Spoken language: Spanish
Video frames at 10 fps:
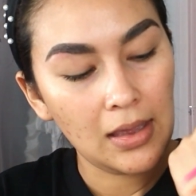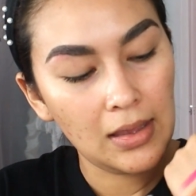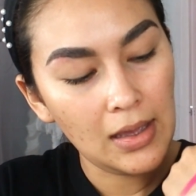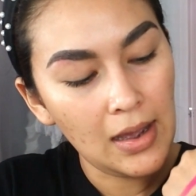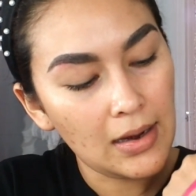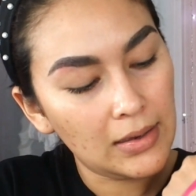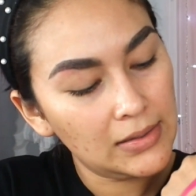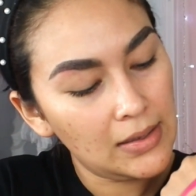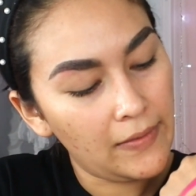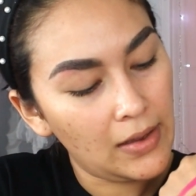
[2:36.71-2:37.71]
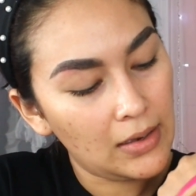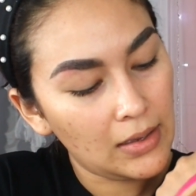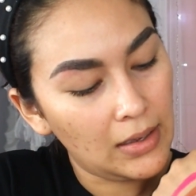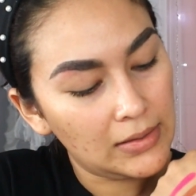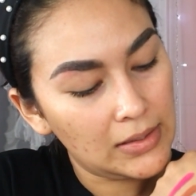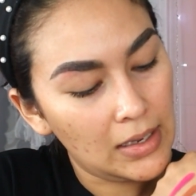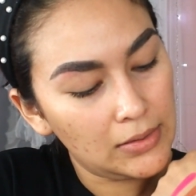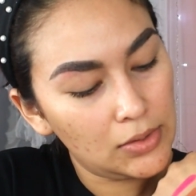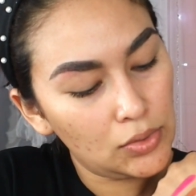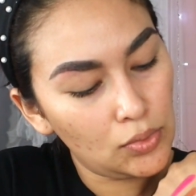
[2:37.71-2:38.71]
y dejarles saber que
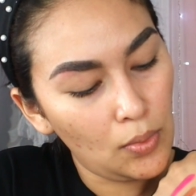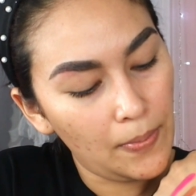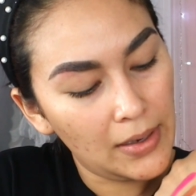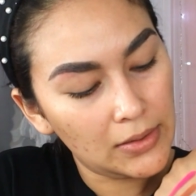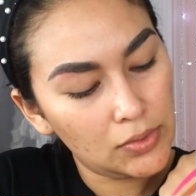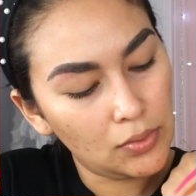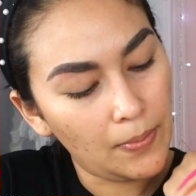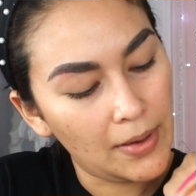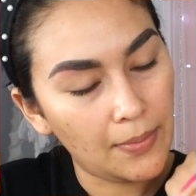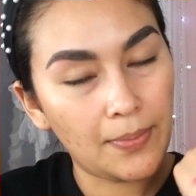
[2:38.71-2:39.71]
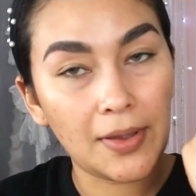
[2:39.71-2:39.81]
están súper, súper